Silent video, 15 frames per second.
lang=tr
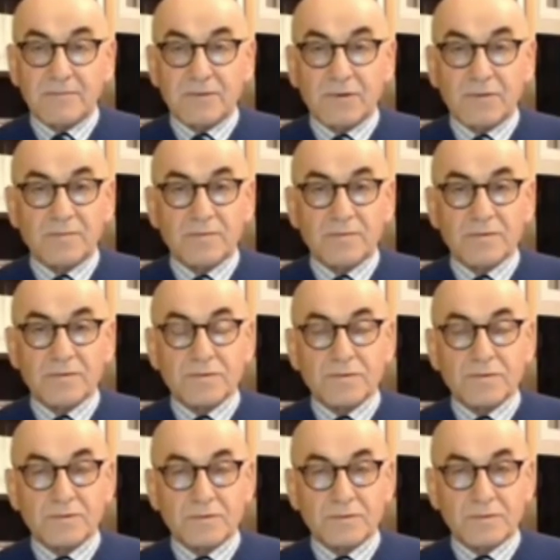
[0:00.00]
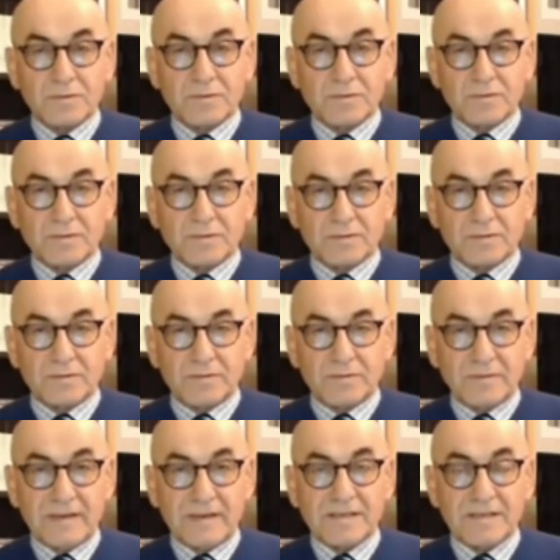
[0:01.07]
bütün vücudunu e,
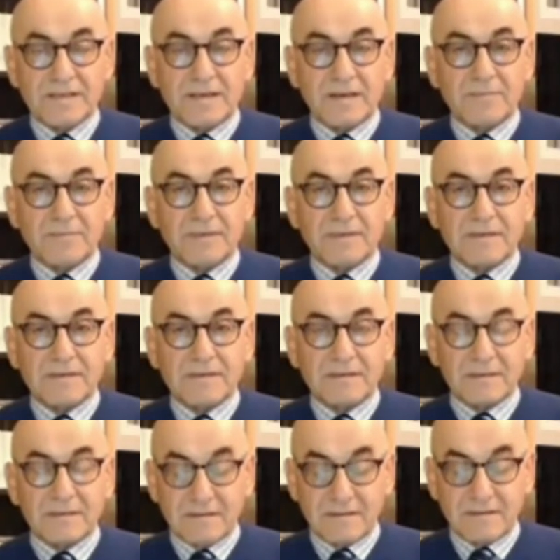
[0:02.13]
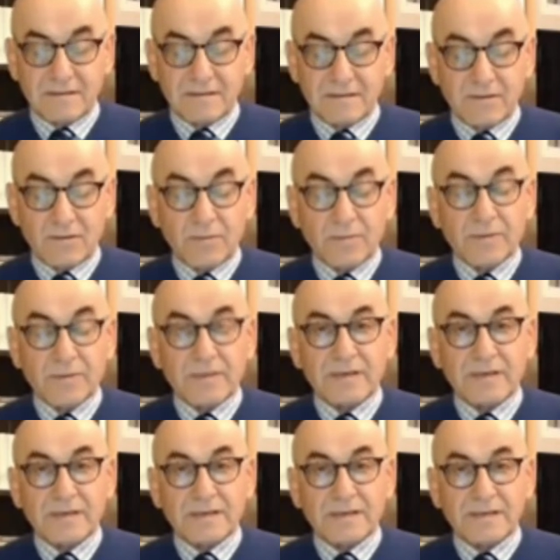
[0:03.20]
felçeden bir e,
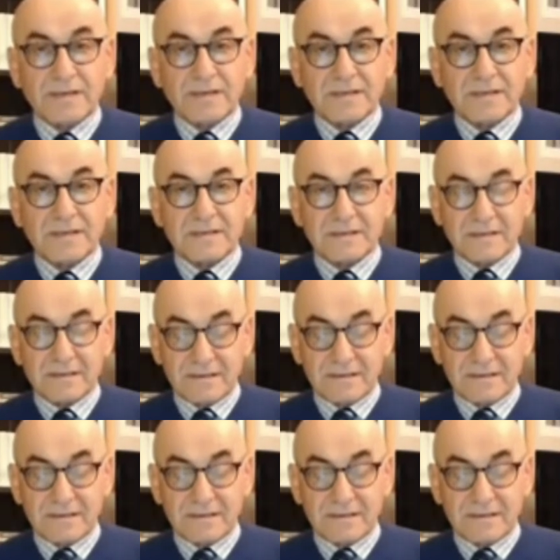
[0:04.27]
omurilik e,